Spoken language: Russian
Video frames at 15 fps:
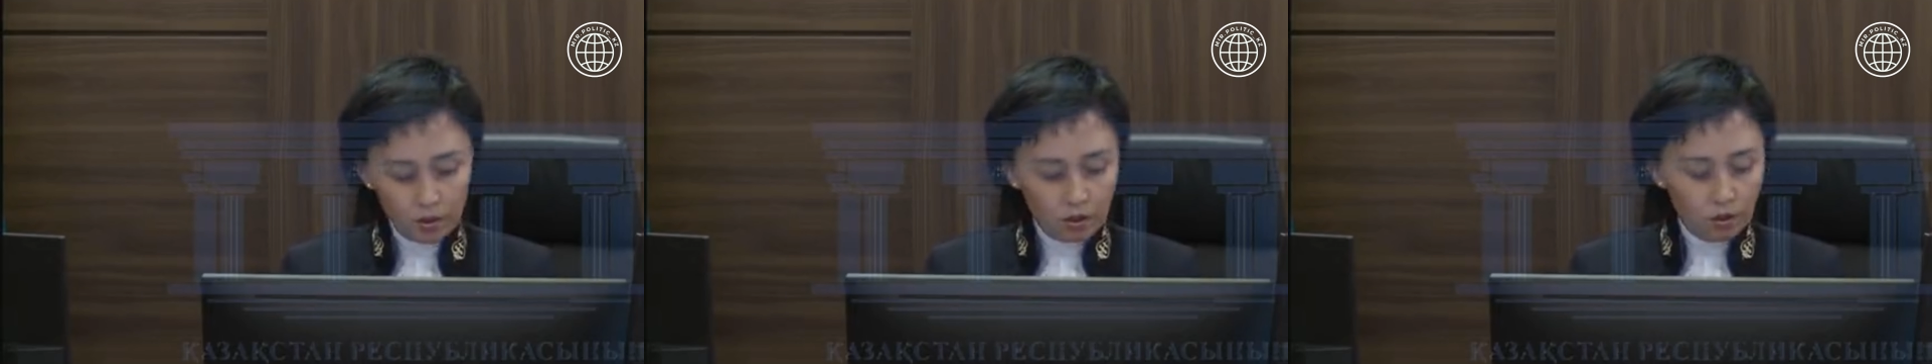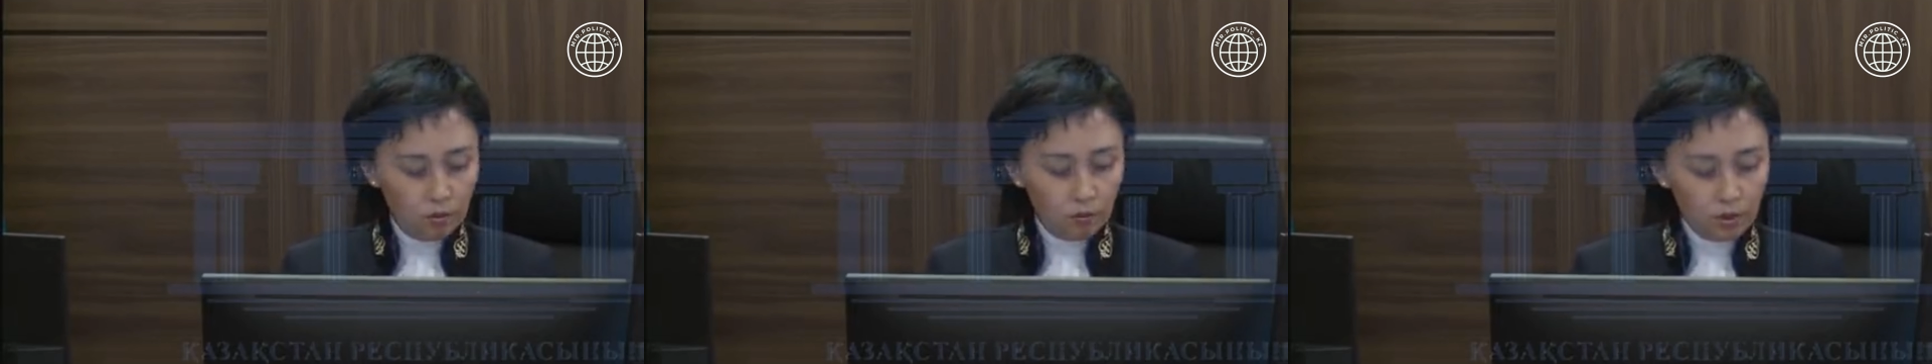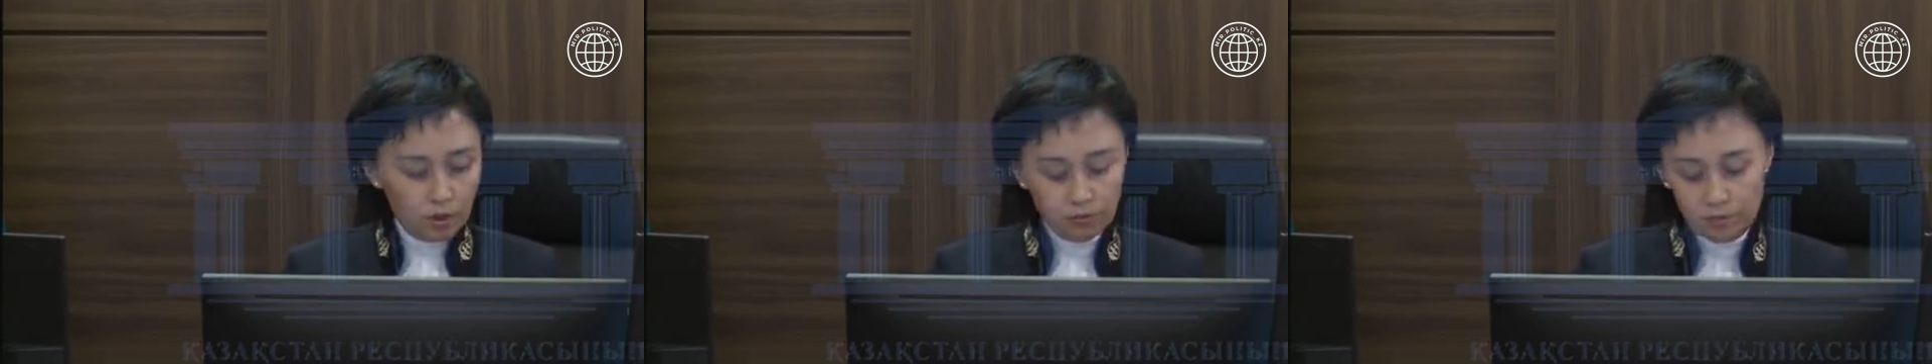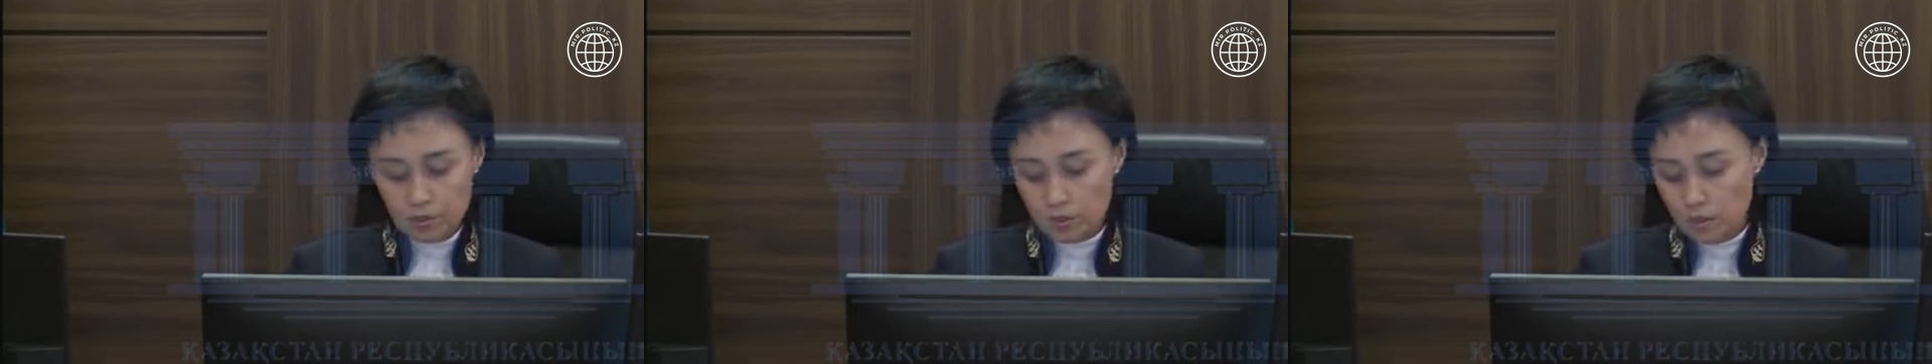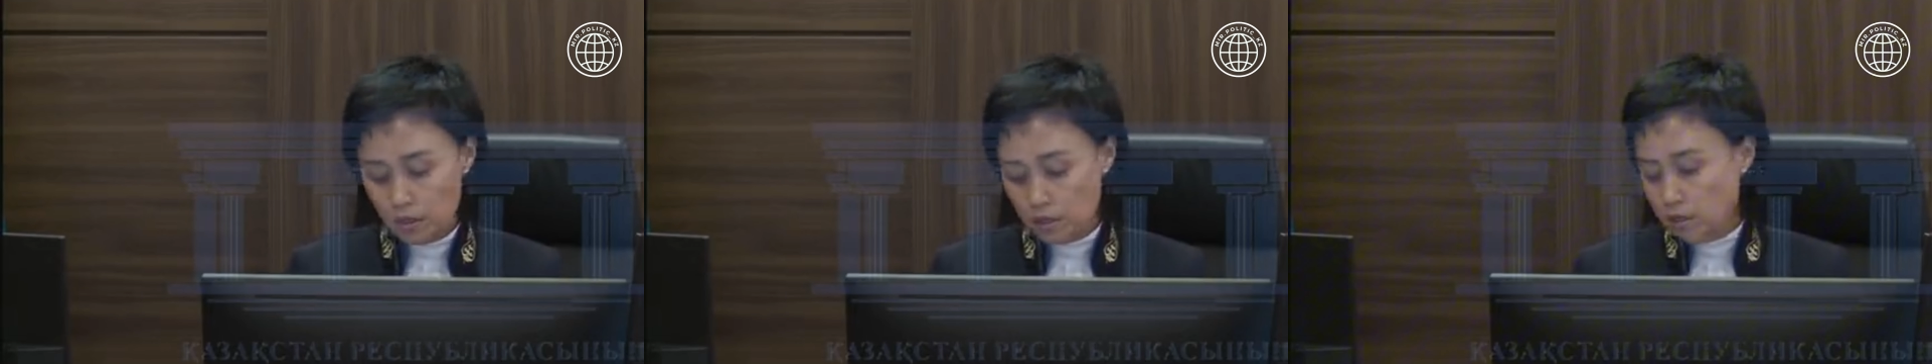При
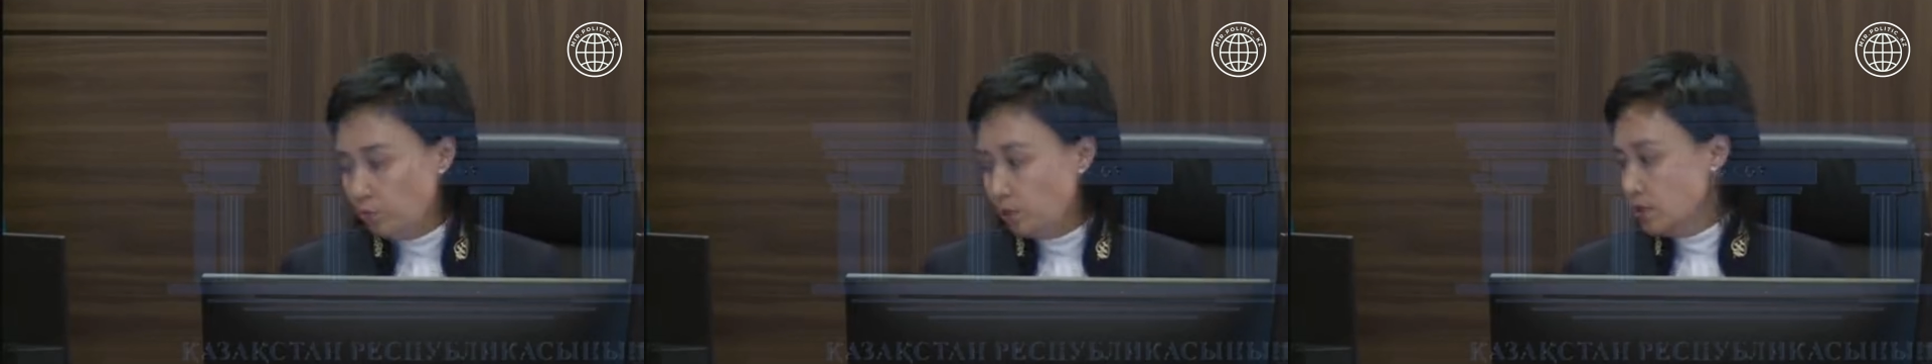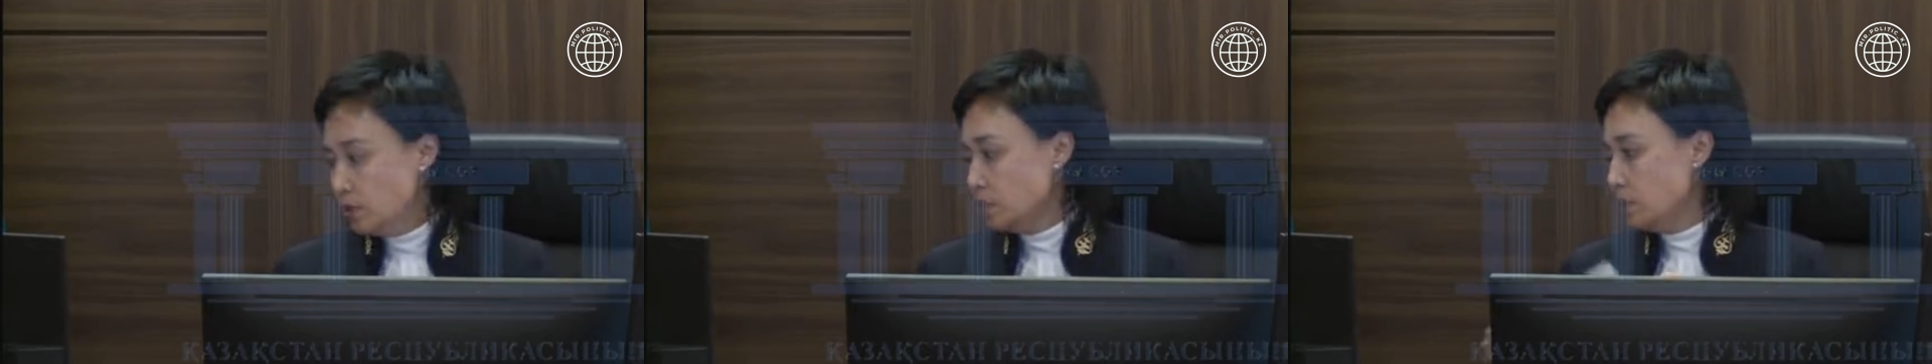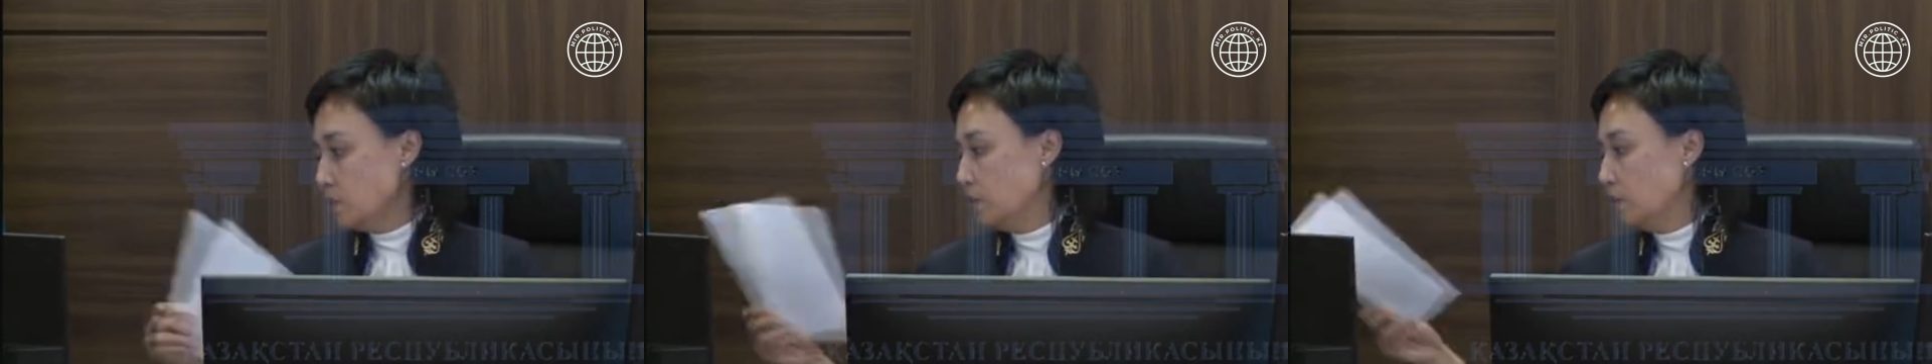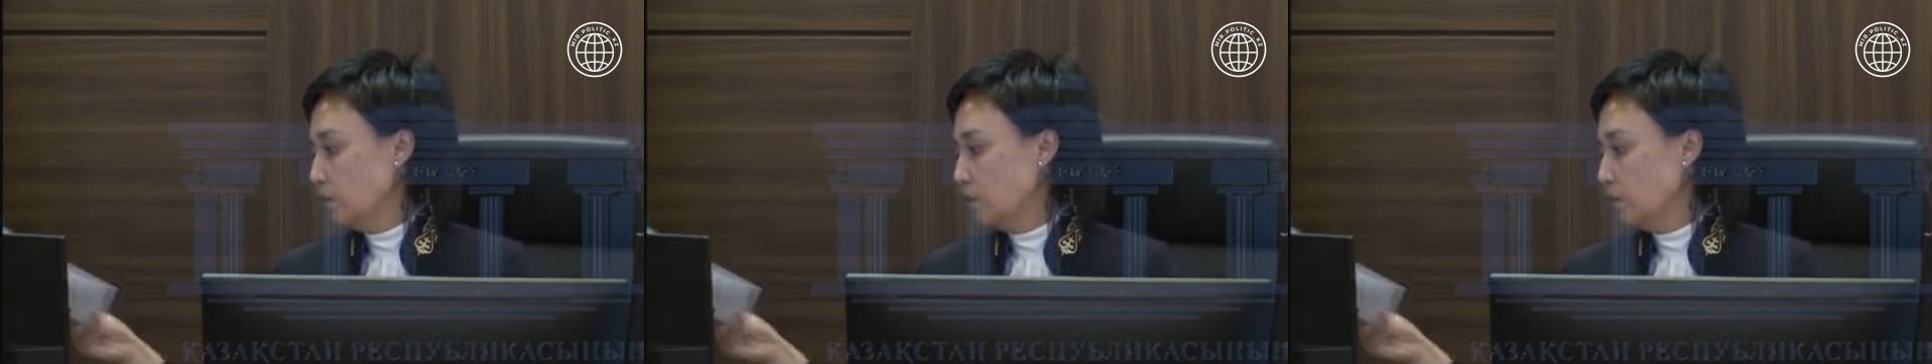выяснении позиции